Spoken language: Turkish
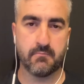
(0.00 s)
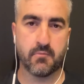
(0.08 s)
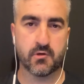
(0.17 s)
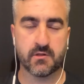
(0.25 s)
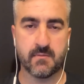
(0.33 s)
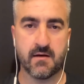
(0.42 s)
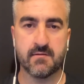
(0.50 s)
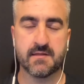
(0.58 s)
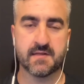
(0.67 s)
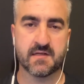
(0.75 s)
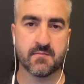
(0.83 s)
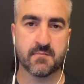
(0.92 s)
Bordo Mavili
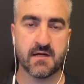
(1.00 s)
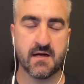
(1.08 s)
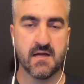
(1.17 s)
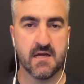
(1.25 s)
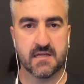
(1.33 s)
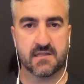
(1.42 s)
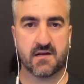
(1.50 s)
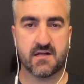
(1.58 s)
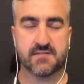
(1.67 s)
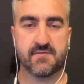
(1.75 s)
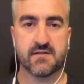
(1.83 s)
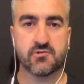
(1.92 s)
takımda
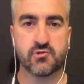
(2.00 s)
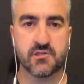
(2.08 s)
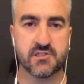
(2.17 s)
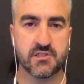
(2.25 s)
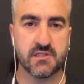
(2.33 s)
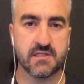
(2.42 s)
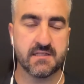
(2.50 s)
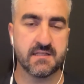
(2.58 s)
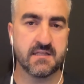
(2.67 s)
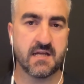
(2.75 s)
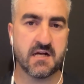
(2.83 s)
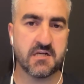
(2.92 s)
transfer süreci
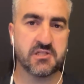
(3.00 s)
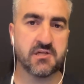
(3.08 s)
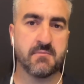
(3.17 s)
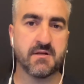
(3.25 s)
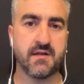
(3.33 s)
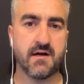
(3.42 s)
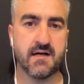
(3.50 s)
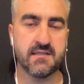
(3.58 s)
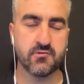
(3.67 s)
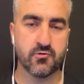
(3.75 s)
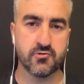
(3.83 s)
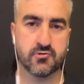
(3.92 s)
ne aşamada,
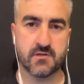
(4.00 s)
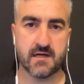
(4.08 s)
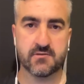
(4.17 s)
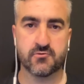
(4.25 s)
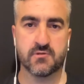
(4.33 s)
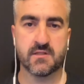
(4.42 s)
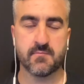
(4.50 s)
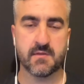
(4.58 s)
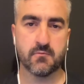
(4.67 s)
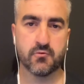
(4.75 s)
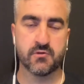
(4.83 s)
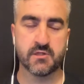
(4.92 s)
hangi oyuncular
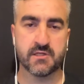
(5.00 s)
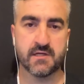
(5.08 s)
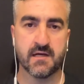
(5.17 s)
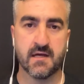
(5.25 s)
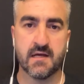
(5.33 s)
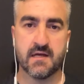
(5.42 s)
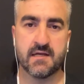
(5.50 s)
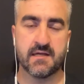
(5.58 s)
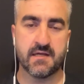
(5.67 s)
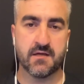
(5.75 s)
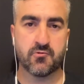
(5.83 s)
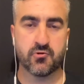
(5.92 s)
gündemde bunları
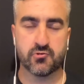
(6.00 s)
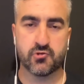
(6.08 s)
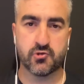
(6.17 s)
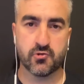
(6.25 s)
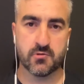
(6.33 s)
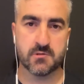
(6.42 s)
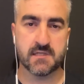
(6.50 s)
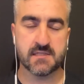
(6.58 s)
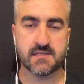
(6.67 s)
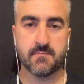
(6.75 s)
e, konuşuyor olacağız.